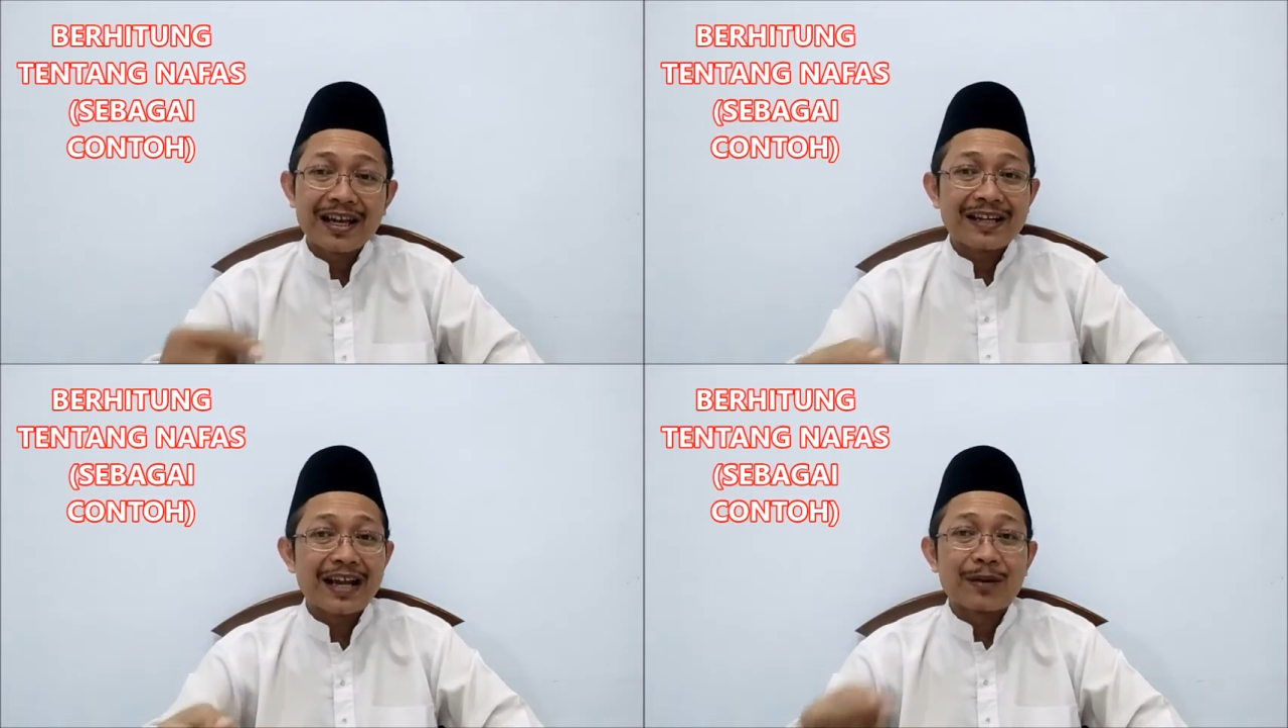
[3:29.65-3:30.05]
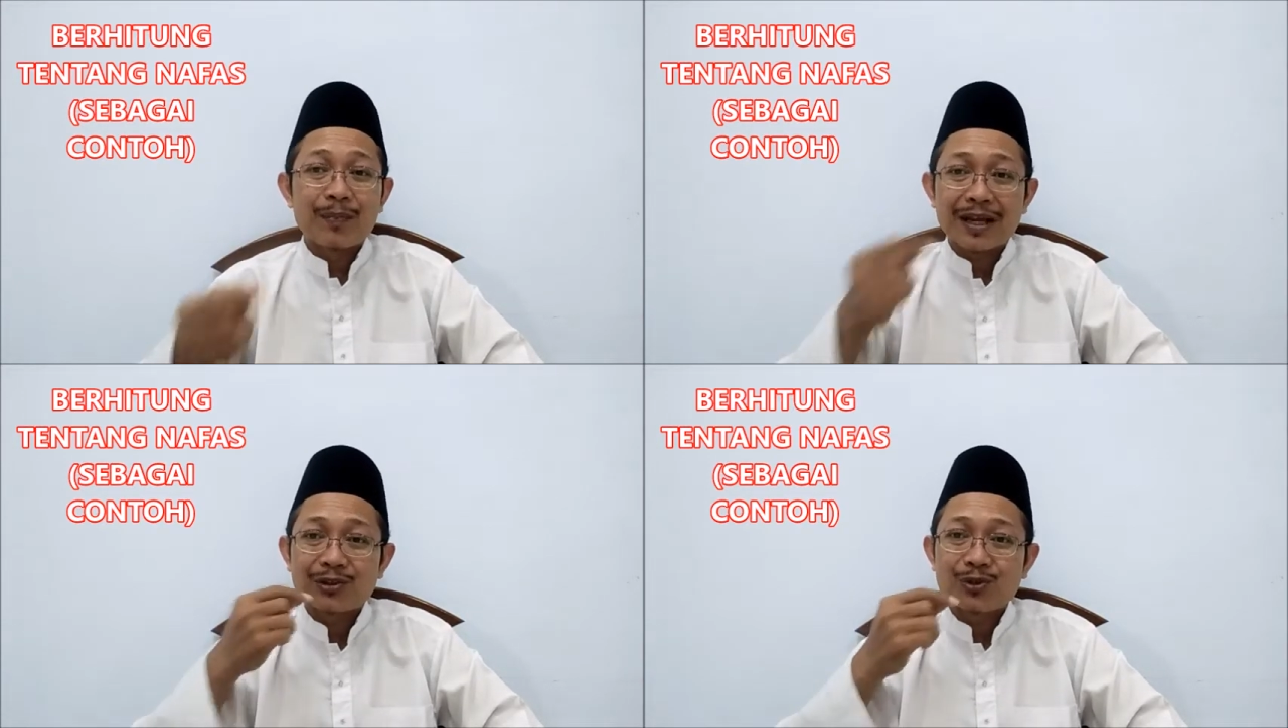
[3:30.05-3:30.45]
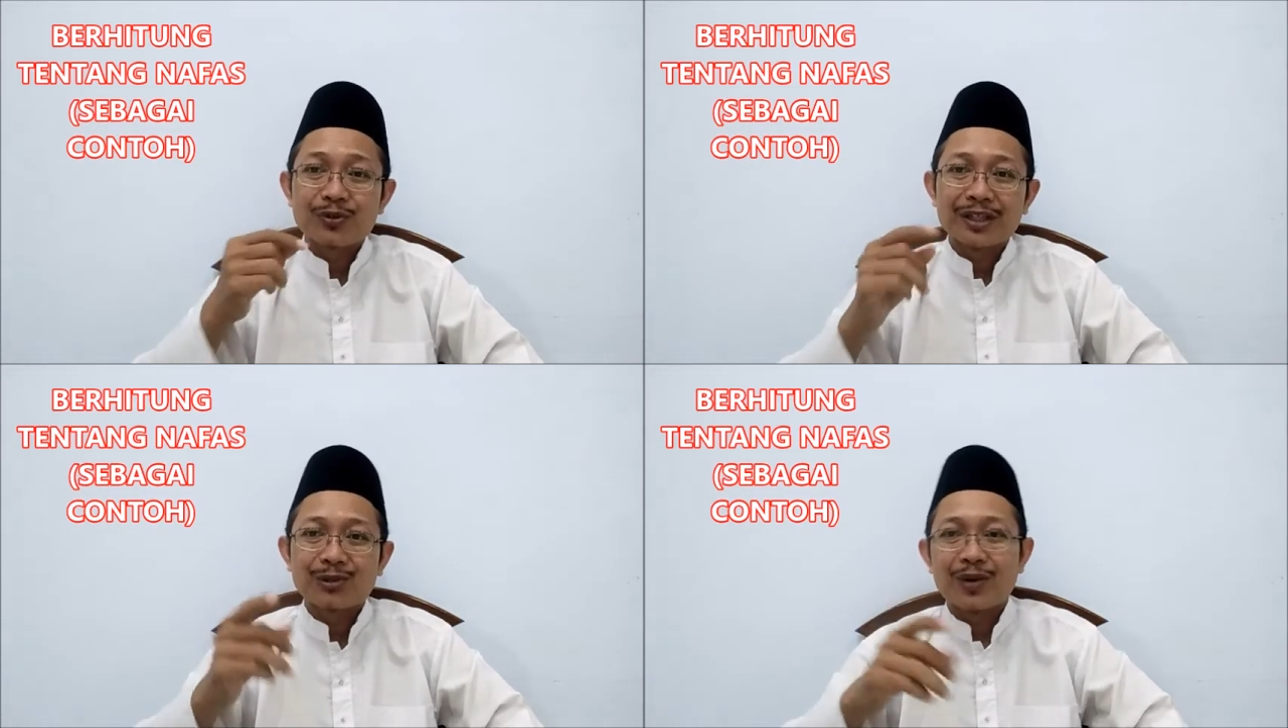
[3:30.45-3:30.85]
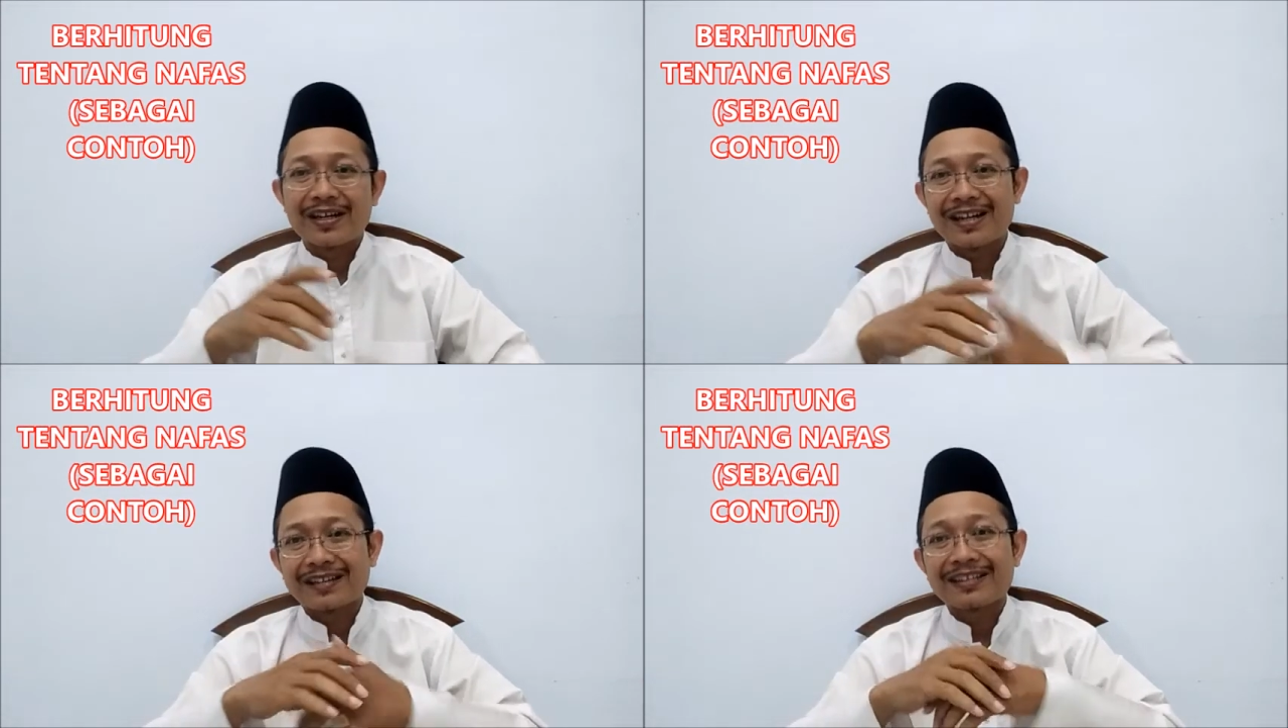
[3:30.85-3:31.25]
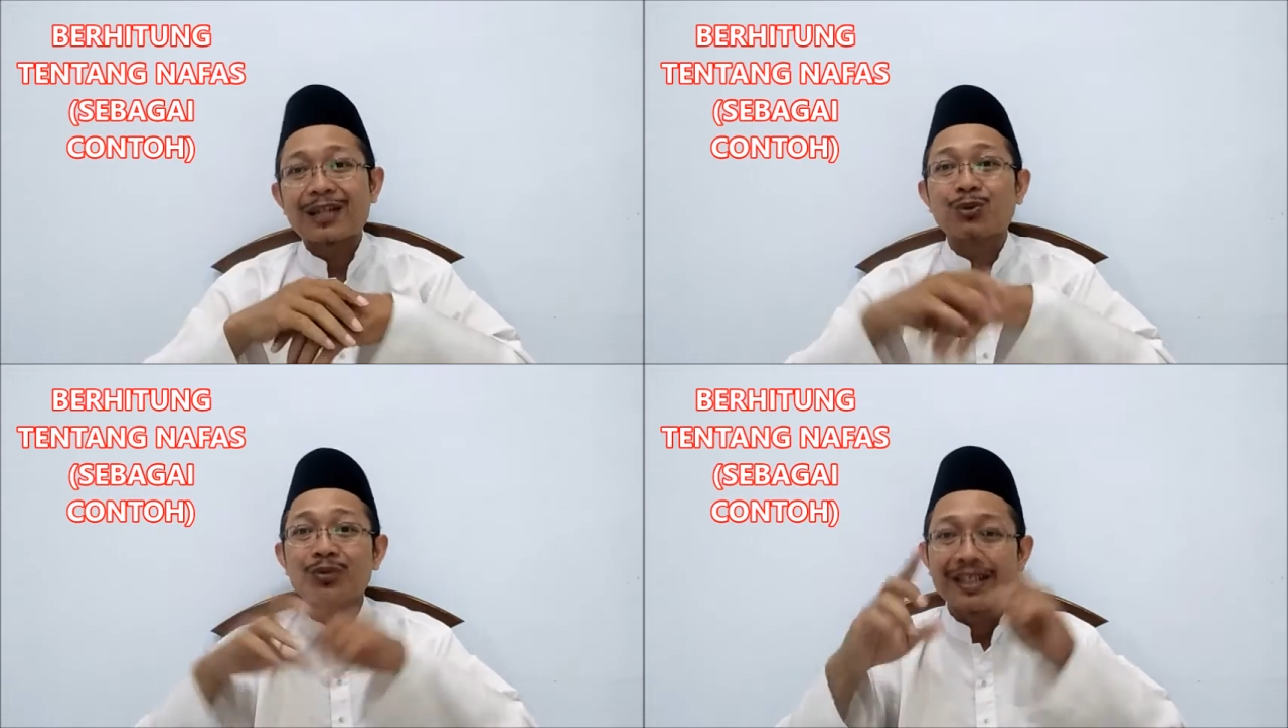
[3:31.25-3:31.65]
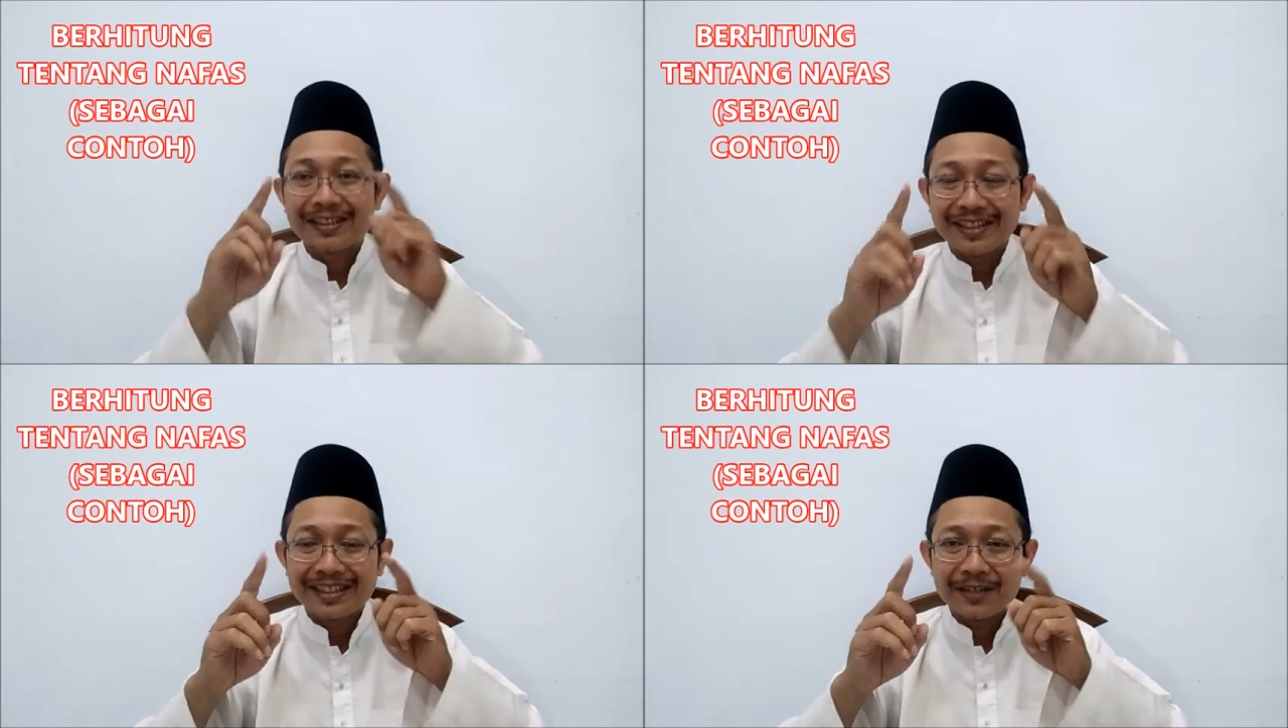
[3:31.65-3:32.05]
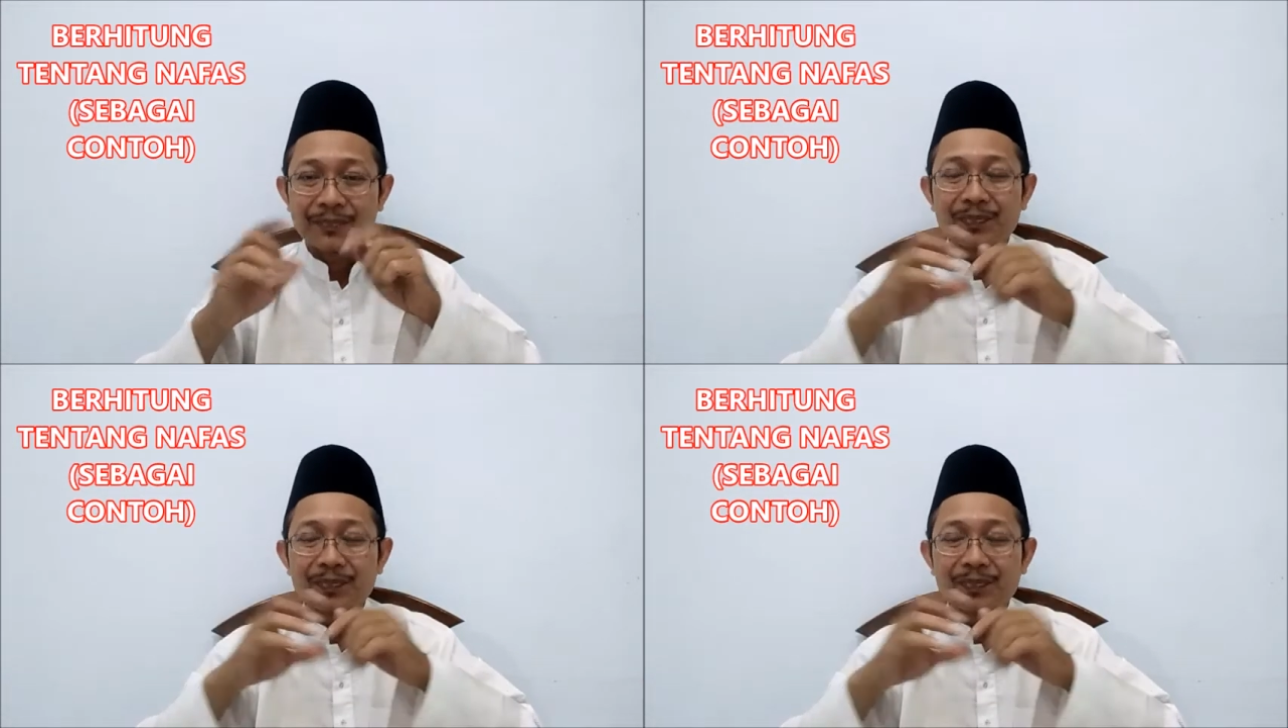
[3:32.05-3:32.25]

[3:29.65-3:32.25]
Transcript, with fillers: dan masuk itu adalah satu detik,